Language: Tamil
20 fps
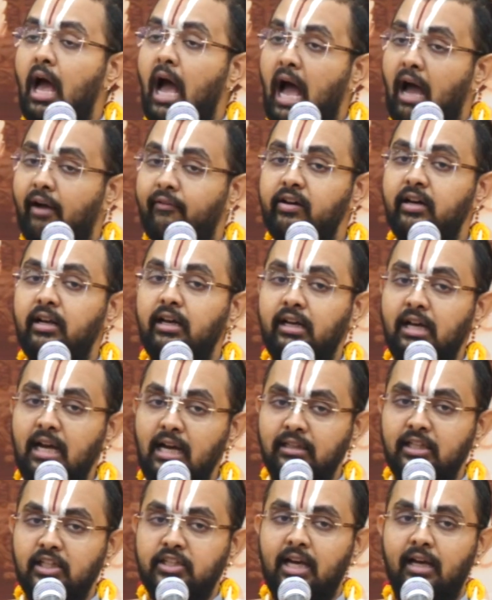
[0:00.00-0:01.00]
அவருக்கு அந்த
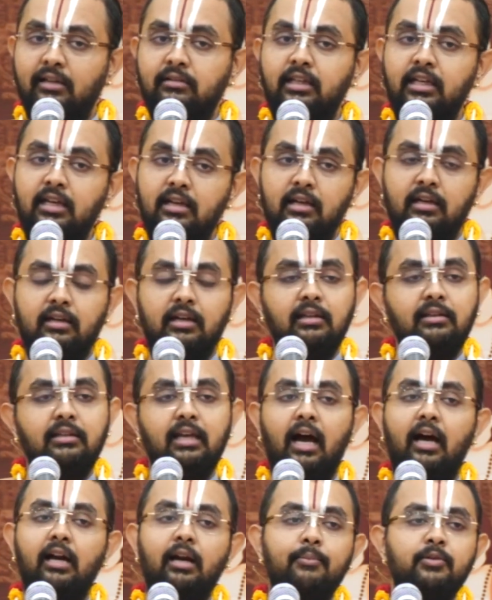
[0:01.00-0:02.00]
சக்தி இருக்கு
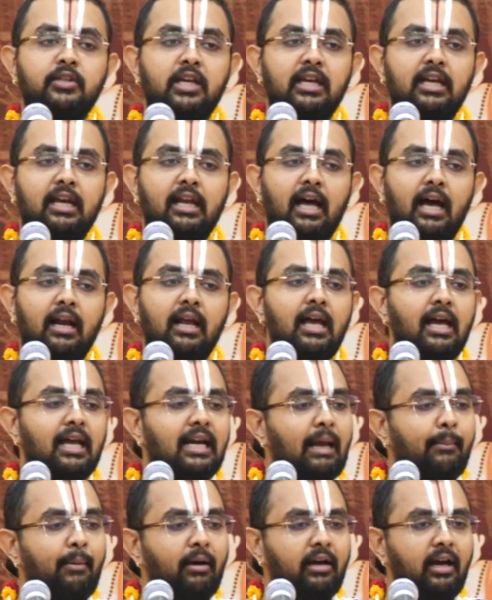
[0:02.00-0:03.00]
தியானம் செய்கிறார்
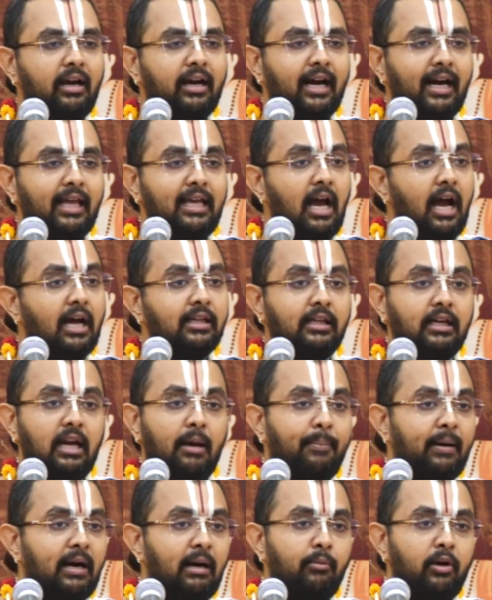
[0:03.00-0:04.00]
நமக்கு கிடையாதுன்னா
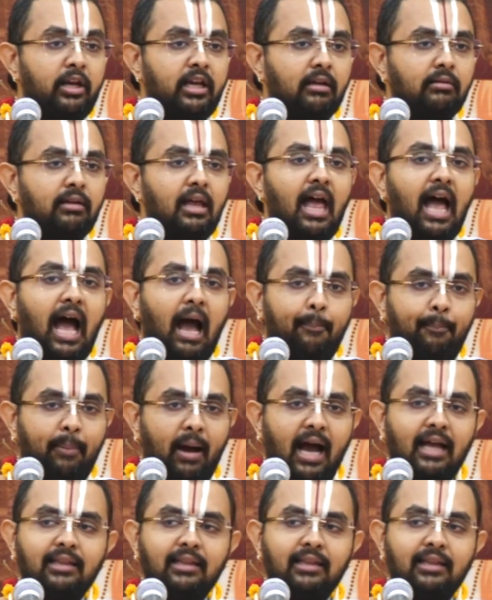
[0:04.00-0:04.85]
பண்ண முடியாது அப்ப அந்த